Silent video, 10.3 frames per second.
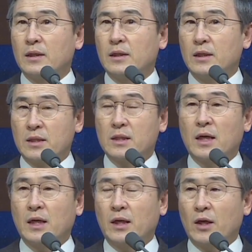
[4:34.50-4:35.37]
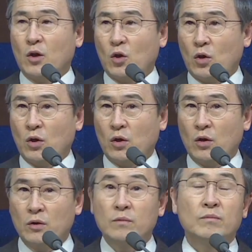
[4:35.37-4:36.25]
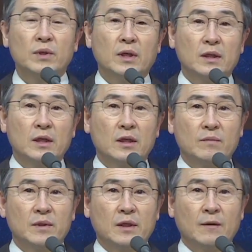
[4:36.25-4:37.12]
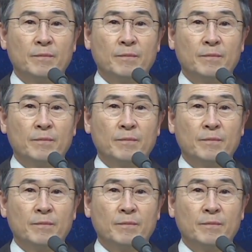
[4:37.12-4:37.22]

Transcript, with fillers: 이스라엘에 큰 비가 내립니다.